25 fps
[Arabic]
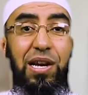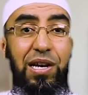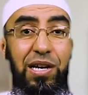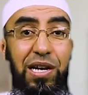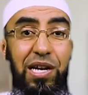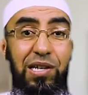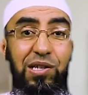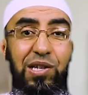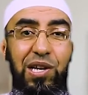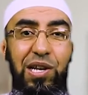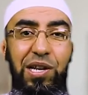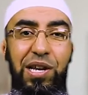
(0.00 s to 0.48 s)

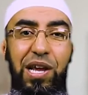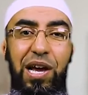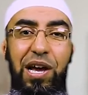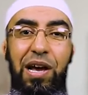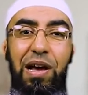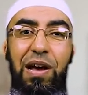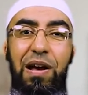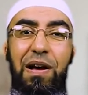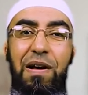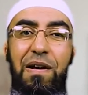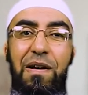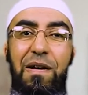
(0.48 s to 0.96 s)

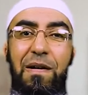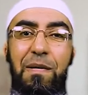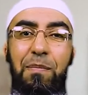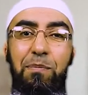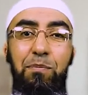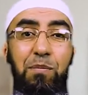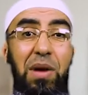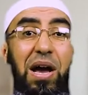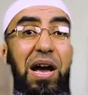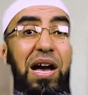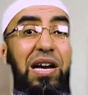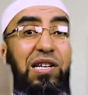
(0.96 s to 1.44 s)
لازلنا
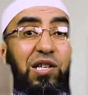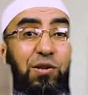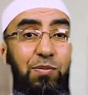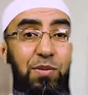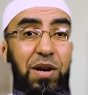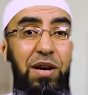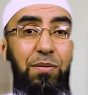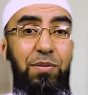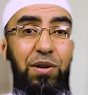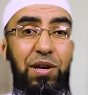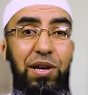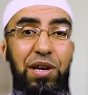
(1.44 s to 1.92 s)
مع
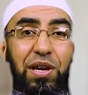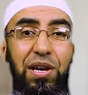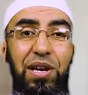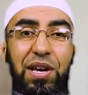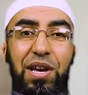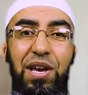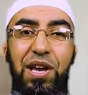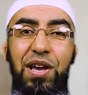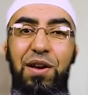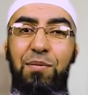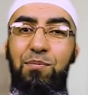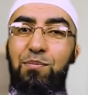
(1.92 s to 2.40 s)
أسباب
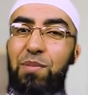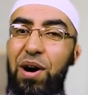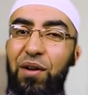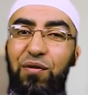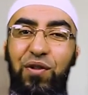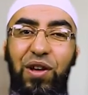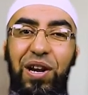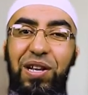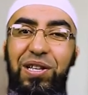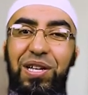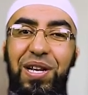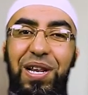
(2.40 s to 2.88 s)

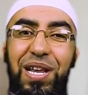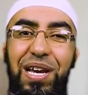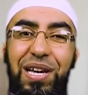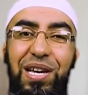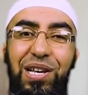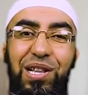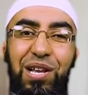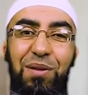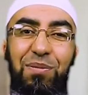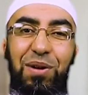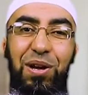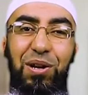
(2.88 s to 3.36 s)
مغفرة الله
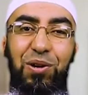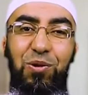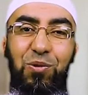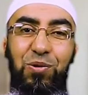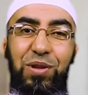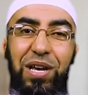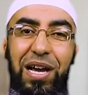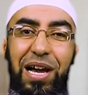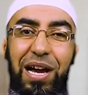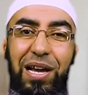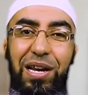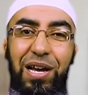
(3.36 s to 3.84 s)
تبارك
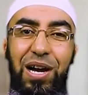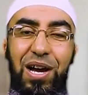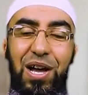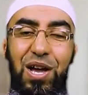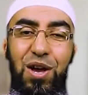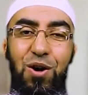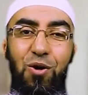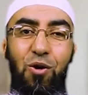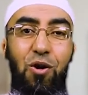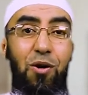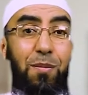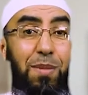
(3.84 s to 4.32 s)
وتعالى
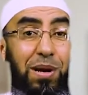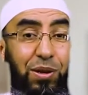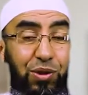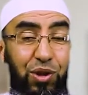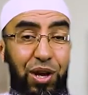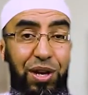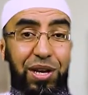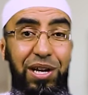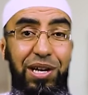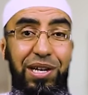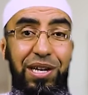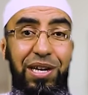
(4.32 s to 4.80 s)
ومع
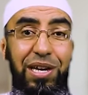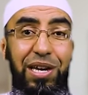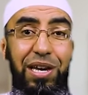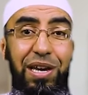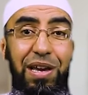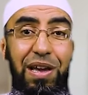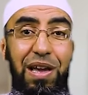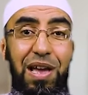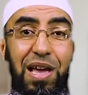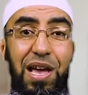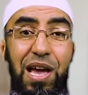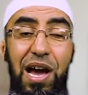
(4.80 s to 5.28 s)

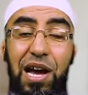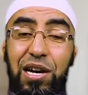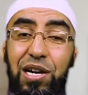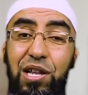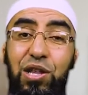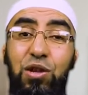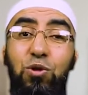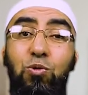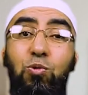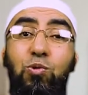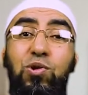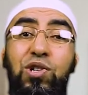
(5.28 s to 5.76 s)
الطريق
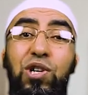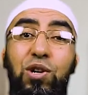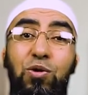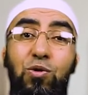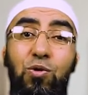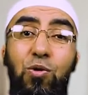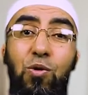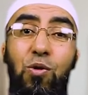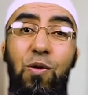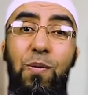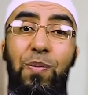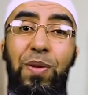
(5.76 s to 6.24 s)
الذي
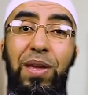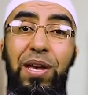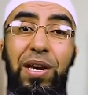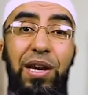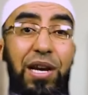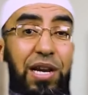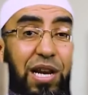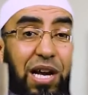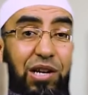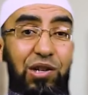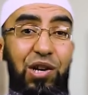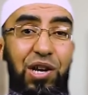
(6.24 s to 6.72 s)
يوصل
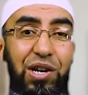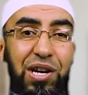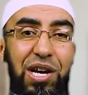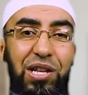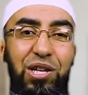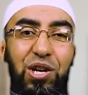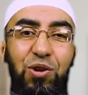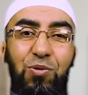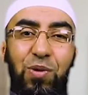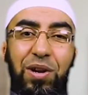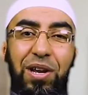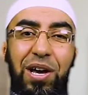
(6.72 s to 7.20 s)
إلى
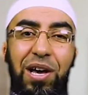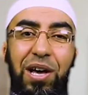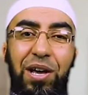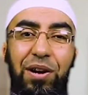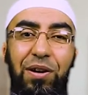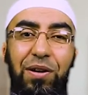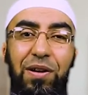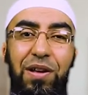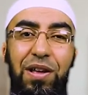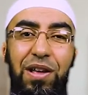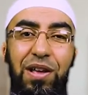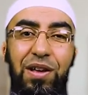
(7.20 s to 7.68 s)
جنات
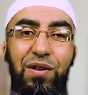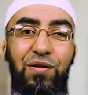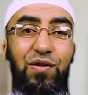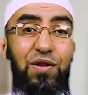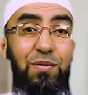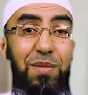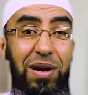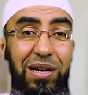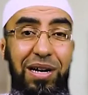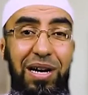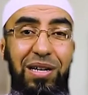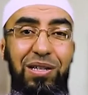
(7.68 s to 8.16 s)
ونهر في
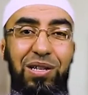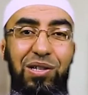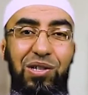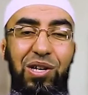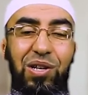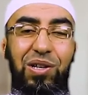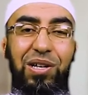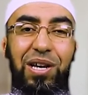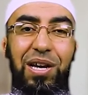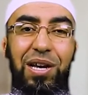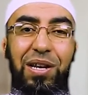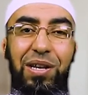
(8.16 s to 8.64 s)
مقعد
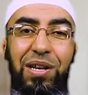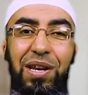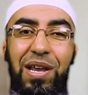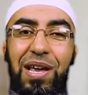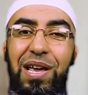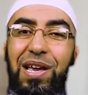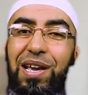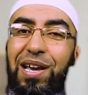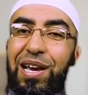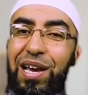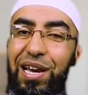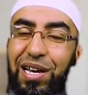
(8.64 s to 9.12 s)
صدق
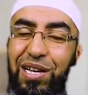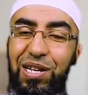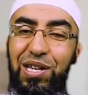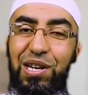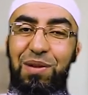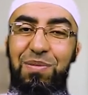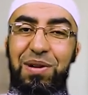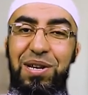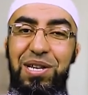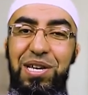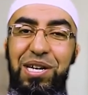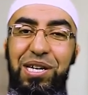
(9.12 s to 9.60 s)
عند
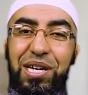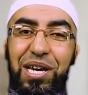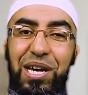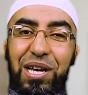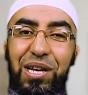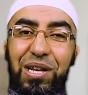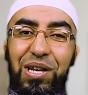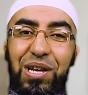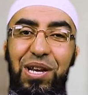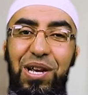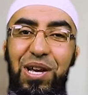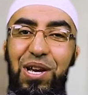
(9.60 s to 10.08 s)

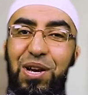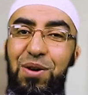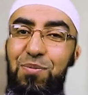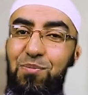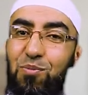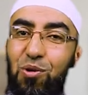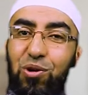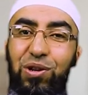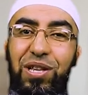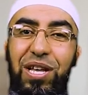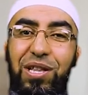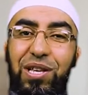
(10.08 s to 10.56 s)
مليك
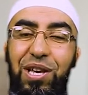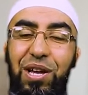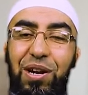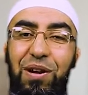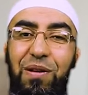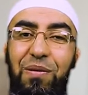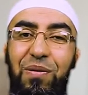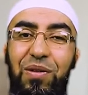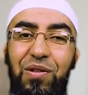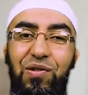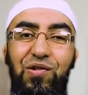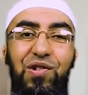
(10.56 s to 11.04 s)
مقتدر
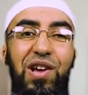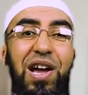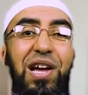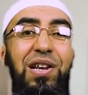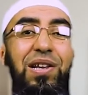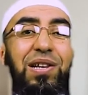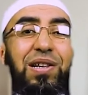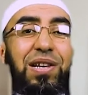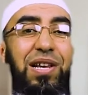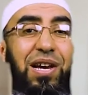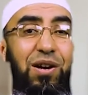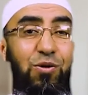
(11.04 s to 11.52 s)
جعل
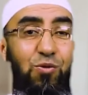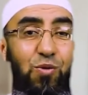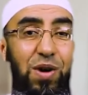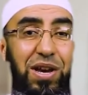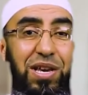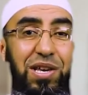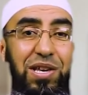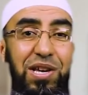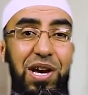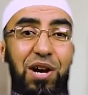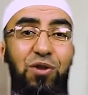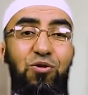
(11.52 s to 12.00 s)
الله
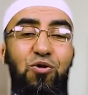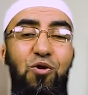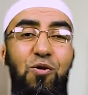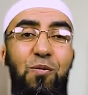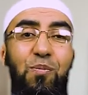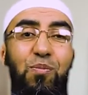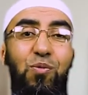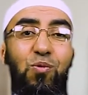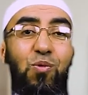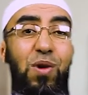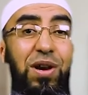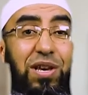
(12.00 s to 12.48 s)

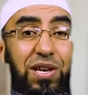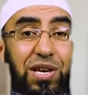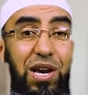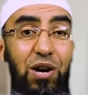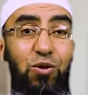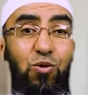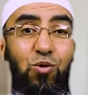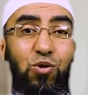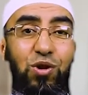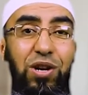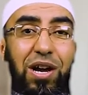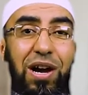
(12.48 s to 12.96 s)
وإياكم
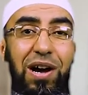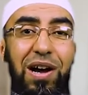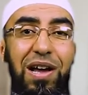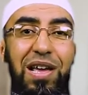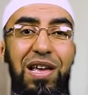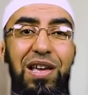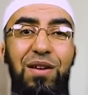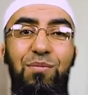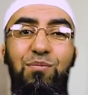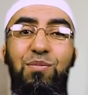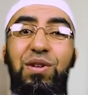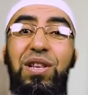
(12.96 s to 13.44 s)
وإياكن
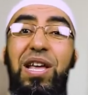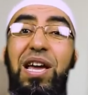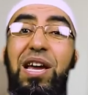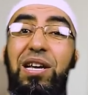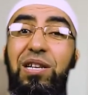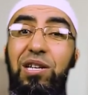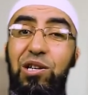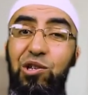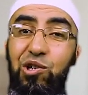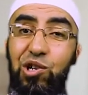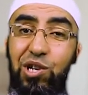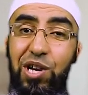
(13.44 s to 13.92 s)
من
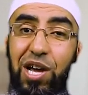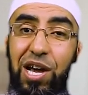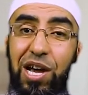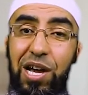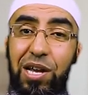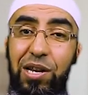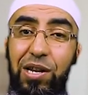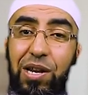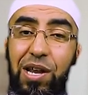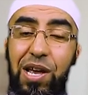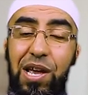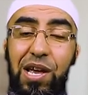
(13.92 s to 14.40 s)
أهل
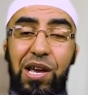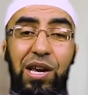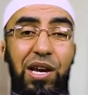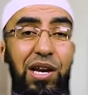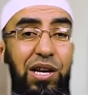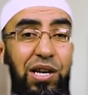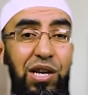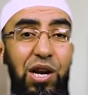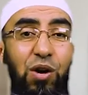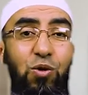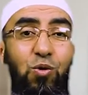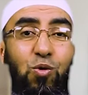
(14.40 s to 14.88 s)
الجنان
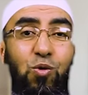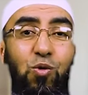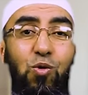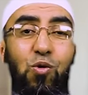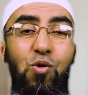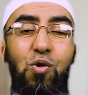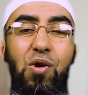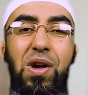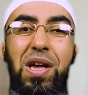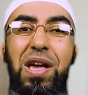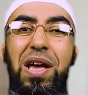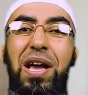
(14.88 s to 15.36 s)

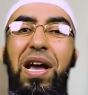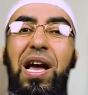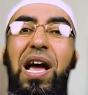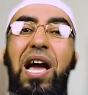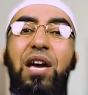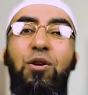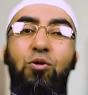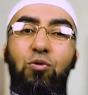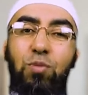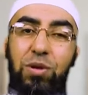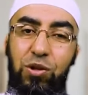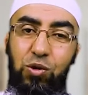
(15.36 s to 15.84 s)
إنه
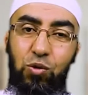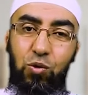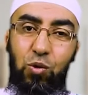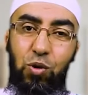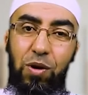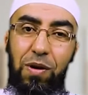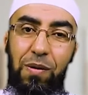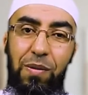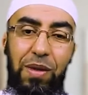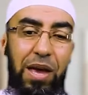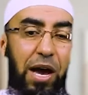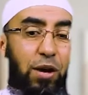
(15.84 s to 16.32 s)
خير
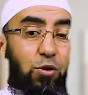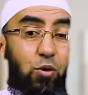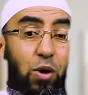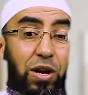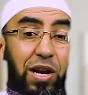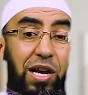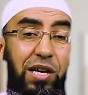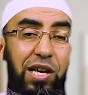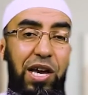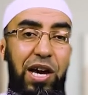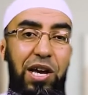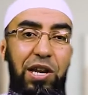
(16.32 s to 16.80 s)
مسؤول أيها
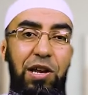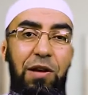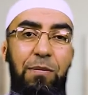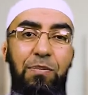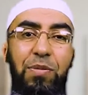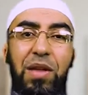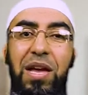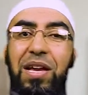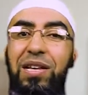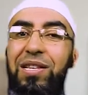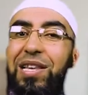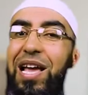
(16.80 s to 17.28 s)
الأكارم
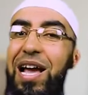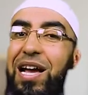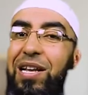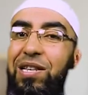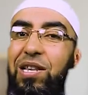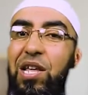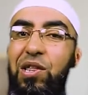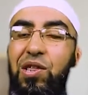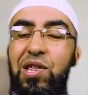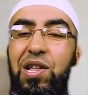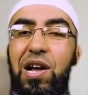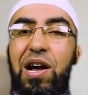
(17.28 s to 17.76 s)

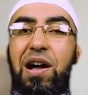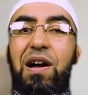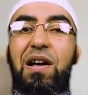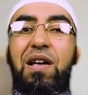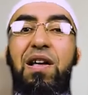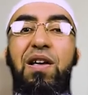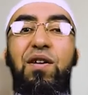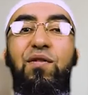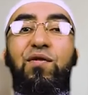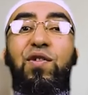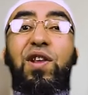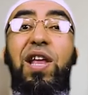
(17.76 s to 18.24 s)
تحدثنا
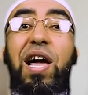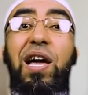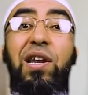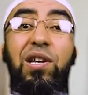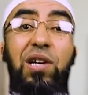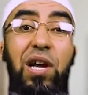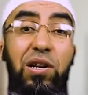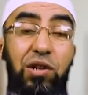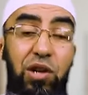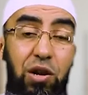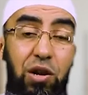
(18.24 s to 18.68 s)
في الحلقة